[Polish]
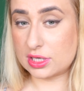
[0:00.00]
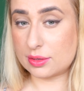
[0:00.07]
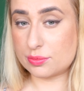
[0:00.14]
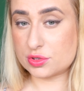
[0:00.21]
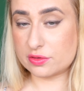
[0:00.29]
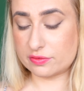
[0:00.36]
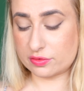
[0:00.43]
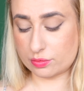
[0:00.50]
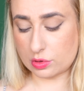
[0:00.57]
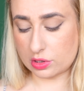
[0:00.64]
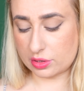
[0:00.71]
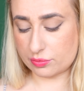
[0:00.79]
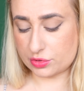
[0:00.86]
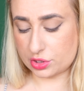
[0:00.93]
lepszym
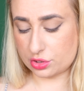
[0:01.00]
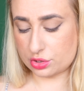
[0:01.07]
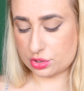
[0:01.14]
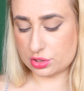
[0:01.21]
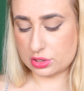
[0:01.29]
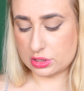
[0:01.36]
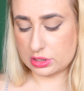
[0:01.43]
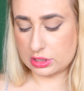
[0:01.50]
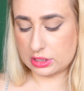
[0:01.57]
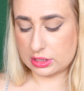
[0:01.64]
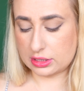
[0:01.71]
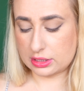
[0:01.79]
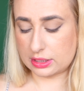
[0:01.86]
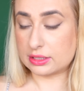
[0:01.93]
wyborem niż
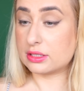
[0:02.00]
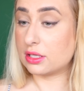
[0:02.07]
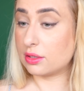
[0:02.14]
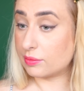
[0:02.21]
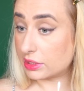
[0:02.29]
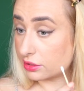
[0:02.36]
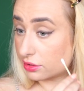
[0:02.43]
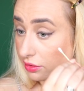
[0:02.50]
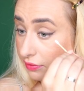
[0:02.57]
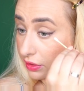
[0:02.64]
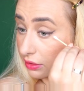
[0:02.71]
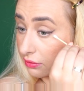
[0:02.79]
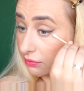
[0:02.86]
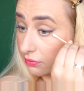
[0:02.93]
kredki
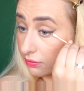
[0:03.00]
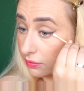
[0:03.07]
matowe.